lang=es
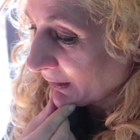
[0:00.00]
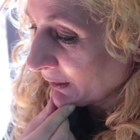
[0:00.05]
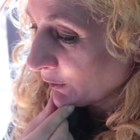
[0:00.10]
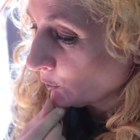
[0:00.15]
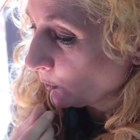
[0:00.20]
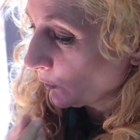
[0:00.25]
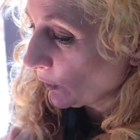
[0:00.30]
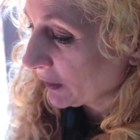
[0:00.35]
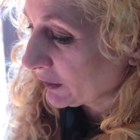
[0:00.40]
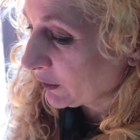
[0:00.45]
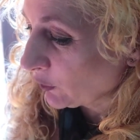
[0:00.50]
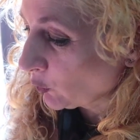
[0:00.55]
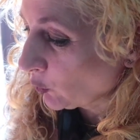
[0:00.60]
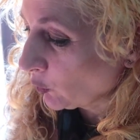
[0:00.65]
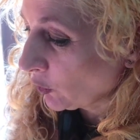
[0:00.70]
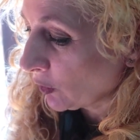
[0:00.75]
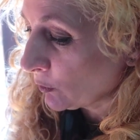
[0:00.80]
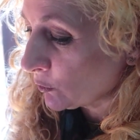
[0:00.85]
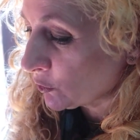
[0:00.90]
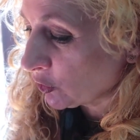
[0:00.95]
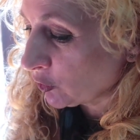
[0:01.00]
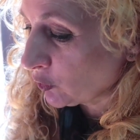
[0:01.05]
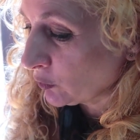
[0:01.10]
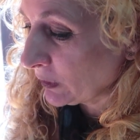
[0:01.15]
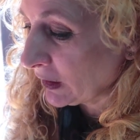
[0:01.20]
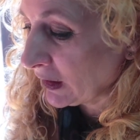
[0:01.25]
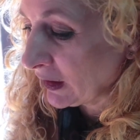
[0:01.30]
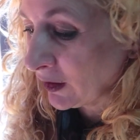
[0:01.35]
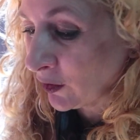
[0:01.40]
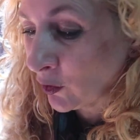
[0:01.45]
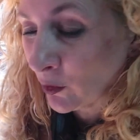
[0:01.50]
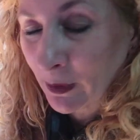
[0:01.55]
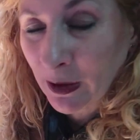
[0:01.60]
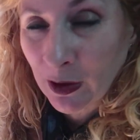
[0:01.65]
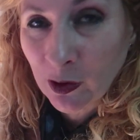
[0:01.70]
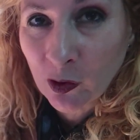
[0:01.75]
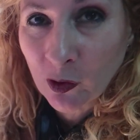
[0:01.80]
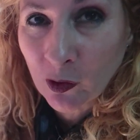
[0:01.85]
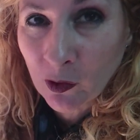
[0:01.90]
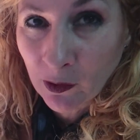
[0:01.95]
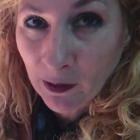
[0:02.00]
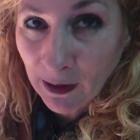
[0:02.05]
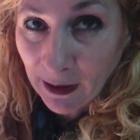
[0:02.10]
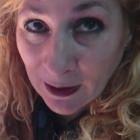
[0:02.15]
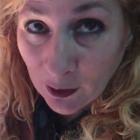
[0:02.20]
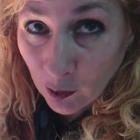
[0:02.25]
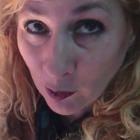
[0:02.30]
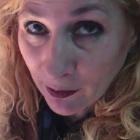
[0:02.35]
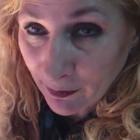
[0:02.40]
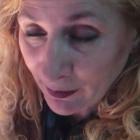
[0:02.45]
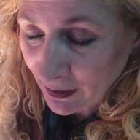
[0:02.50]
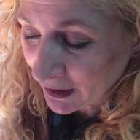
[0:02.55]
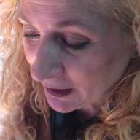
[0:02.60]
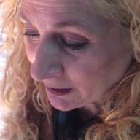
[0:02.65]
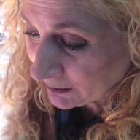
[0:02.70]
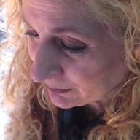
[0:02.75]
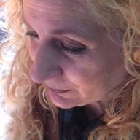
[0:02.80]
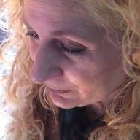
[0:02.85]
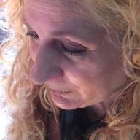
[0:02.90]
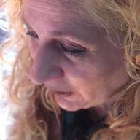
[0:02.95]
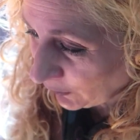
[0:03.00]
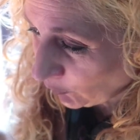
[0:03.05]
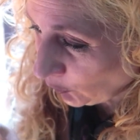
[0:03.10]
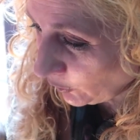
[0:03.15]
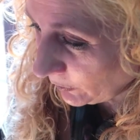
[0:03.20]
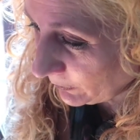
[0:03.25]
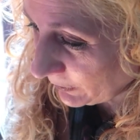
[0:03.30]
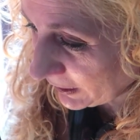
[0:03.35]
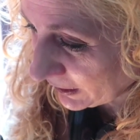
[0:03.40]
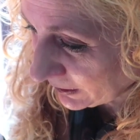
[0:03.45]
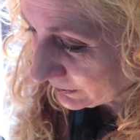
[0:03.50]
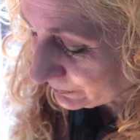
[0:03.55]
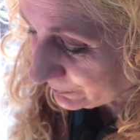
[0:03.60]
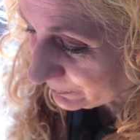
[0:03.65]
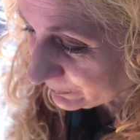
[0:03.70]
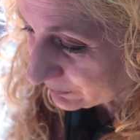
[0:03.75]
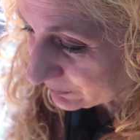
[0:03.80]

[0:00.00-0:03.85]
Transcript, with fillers: y como la textura como si estuviera comiendo aloe vera, aloe vera.